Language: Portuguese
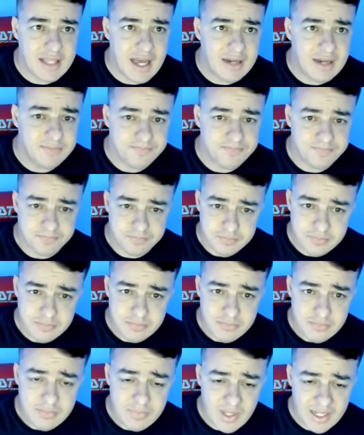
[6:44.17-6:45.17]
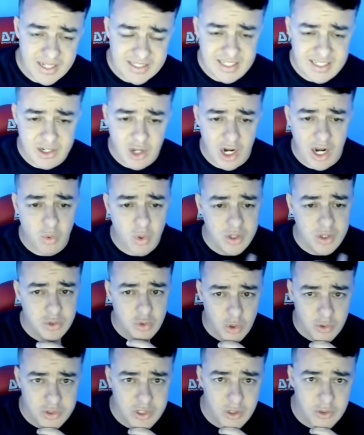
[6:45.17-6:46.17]
tá? Esse aqui, olha quanto
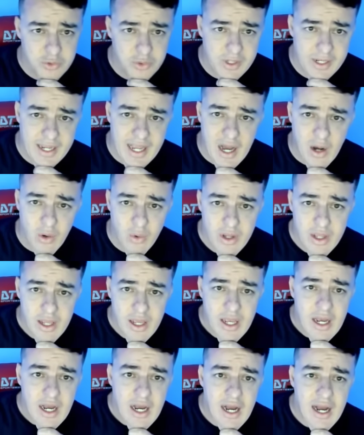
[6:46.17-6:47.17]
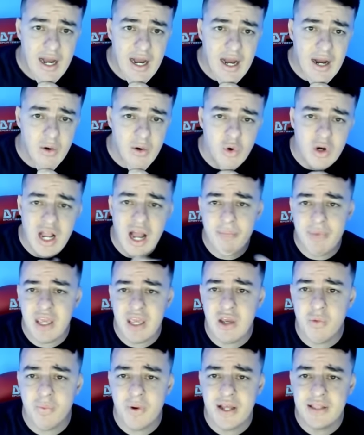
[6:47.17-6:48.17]
conteúdo legal. Ah, o
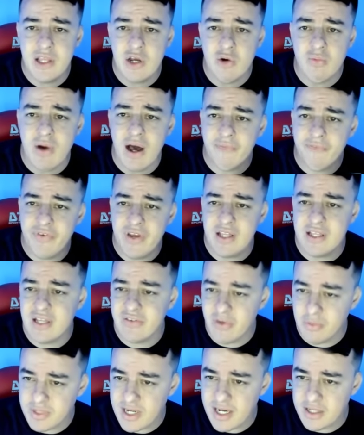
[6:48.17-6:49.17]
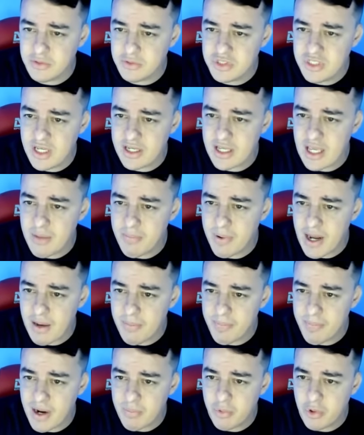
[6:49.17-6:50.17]
caminho para ter uma vida, vamos traduzir aqui para
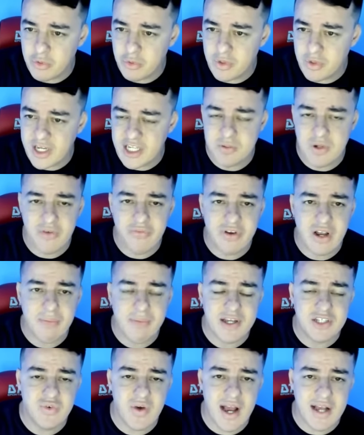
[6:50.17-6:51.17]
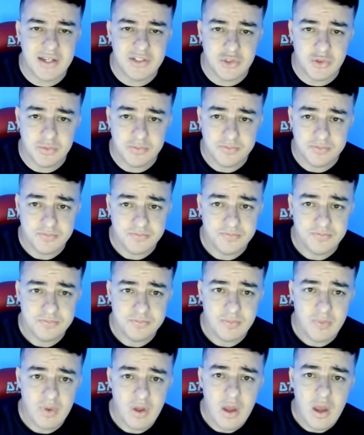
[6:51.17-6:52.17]
português para ficar mais fácil?
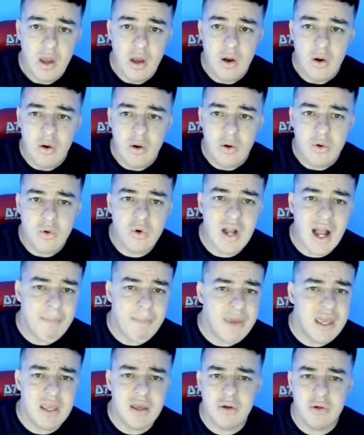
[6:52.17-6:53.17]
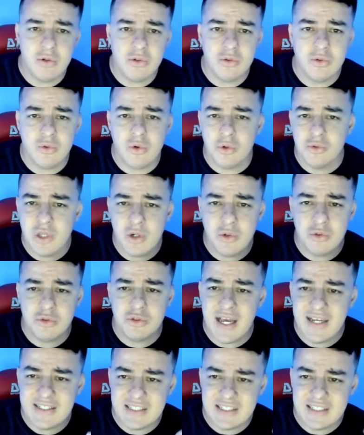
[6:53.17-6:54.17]
O caminho, o conteúdo
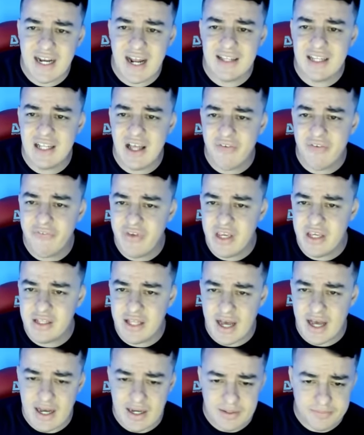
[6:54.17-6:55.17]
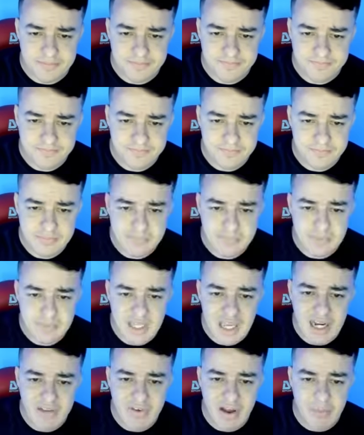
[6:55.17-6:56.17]
da estrada da vida.
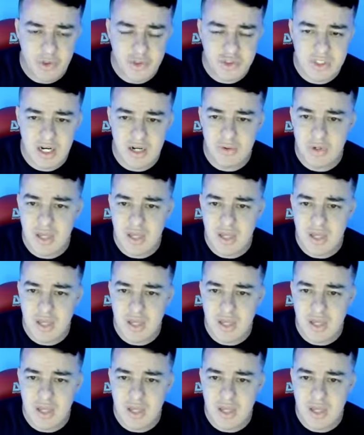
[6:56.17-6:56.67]
E aí ele vai mostrando o